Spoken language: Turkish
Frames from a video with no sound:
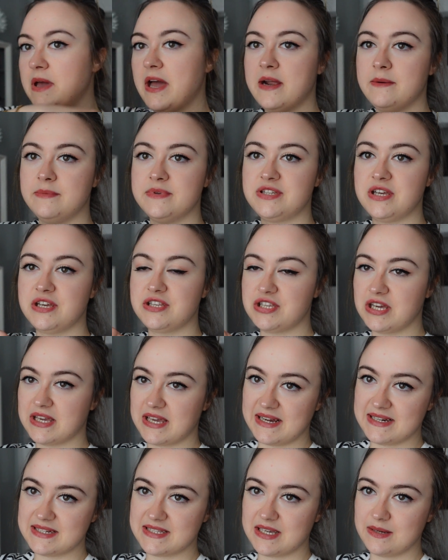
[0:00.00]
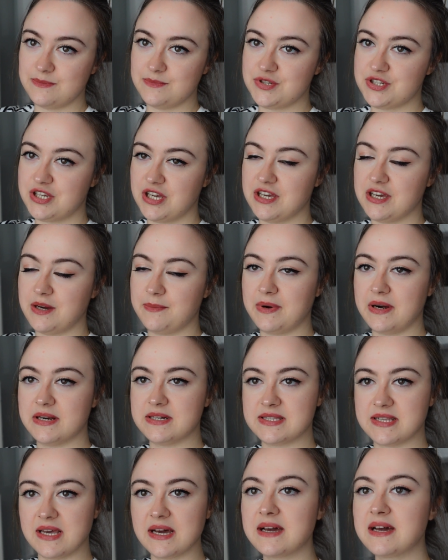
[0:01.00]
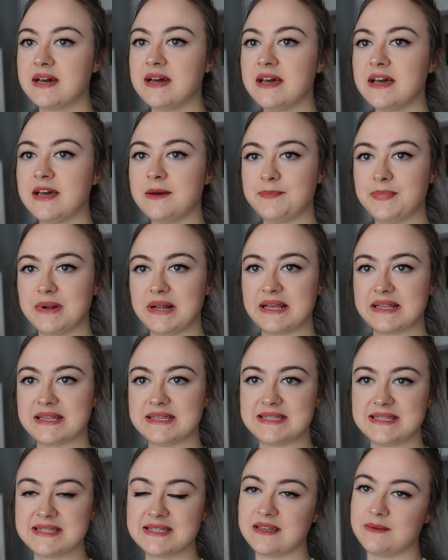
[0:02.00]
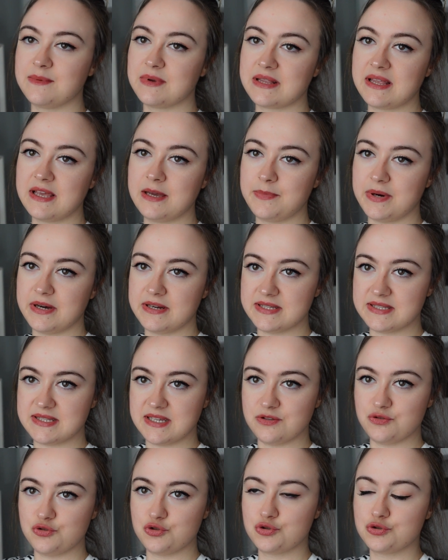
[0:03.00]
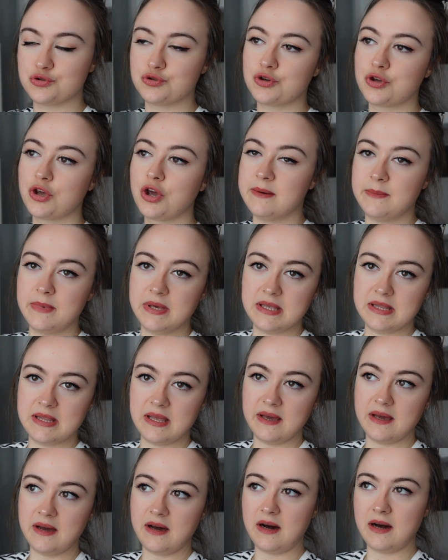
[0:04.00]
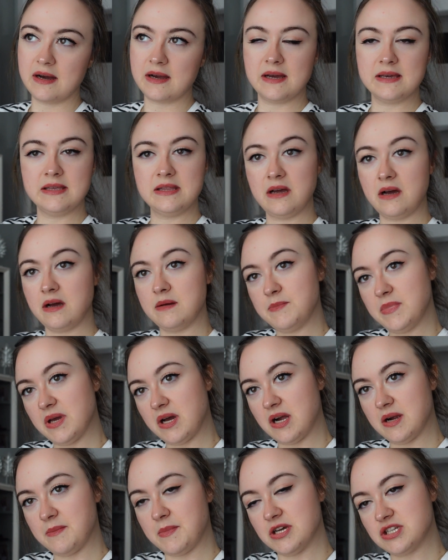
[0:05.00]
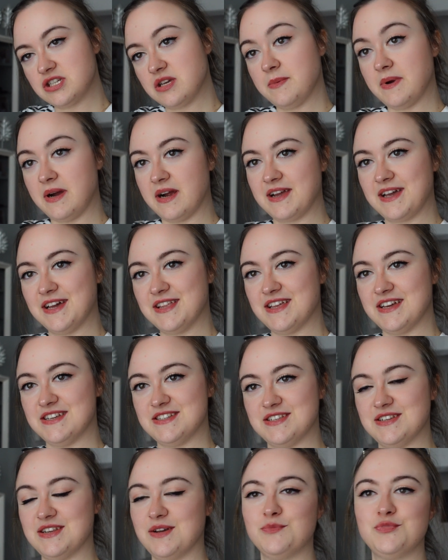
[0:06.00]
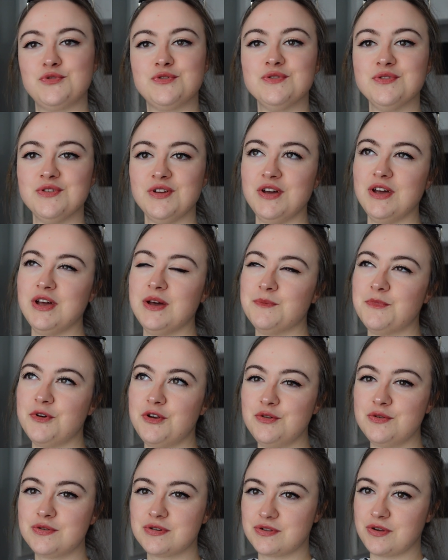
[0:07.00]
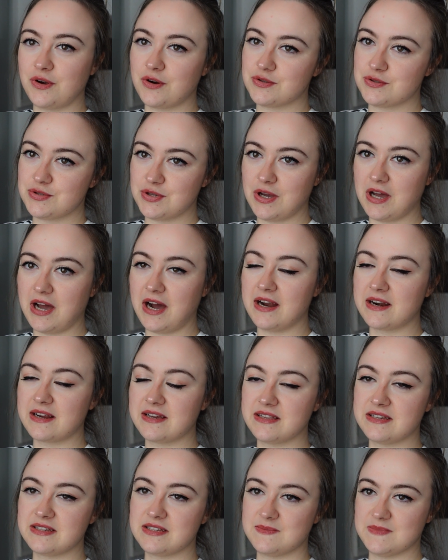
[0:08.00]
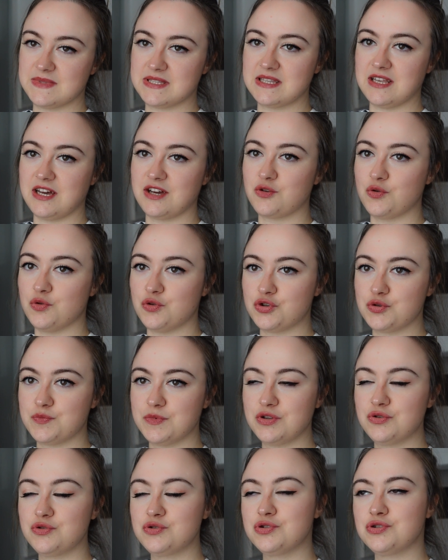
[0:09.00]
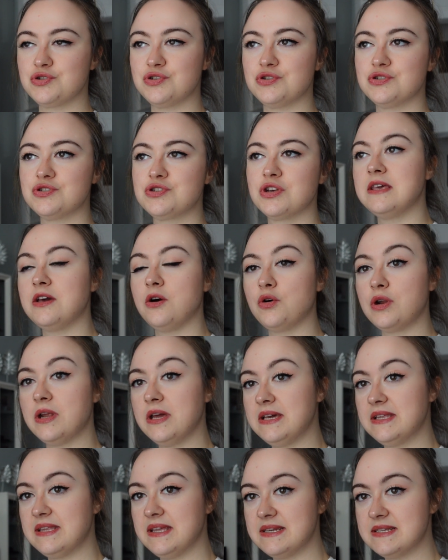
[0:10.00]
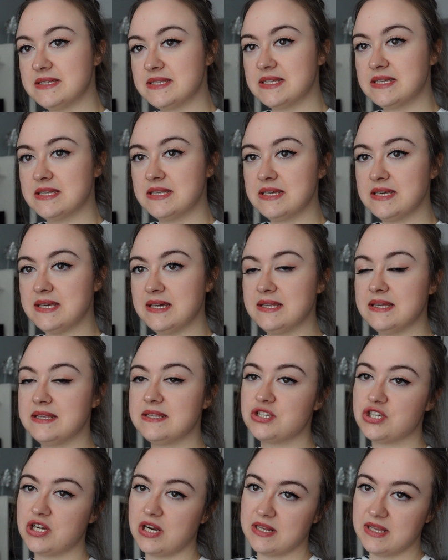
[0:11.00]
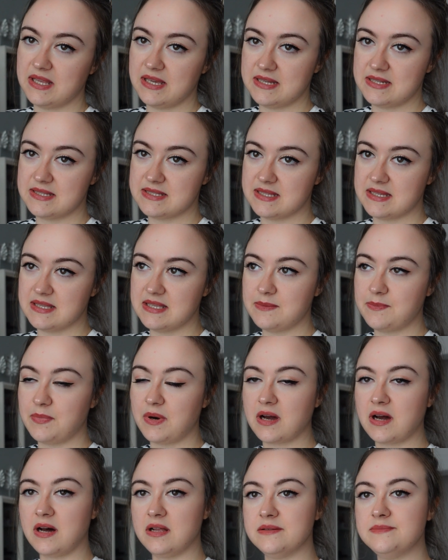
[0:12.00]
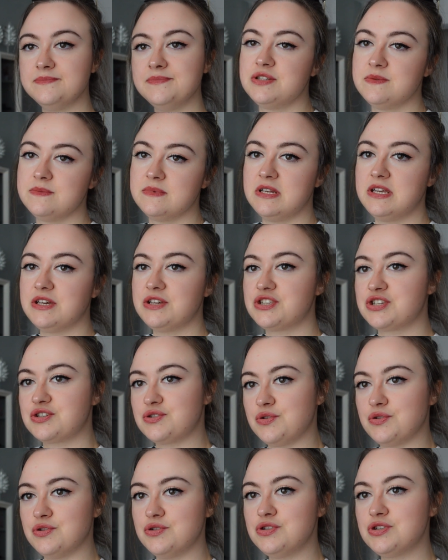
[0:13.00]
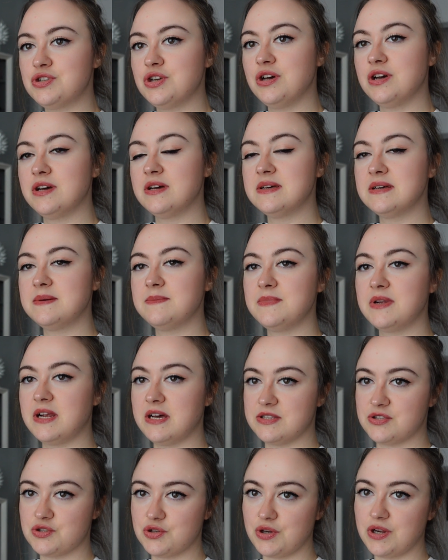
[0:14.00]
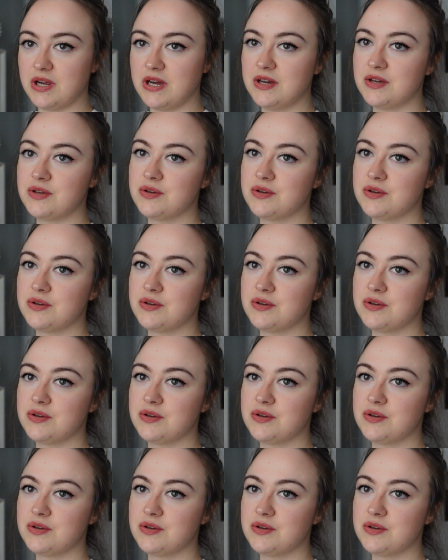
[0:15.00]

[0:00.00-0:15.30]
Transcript: Eğer bir şey çekersem bir şey yaparsak hep birlikte sizinle birlikte yaparız diye düşündük. Yemeği de Hakan yine bir, başka bir arkadaşla Yani bugün böyle 3-4 arkadaşımızla görüşmeyi düşünüyoruz. Ya oraya gideriz dedik ya da dışarıda yeriz dedik. Bakalım. Şimdilik çıkıyoruz. Biraz sonra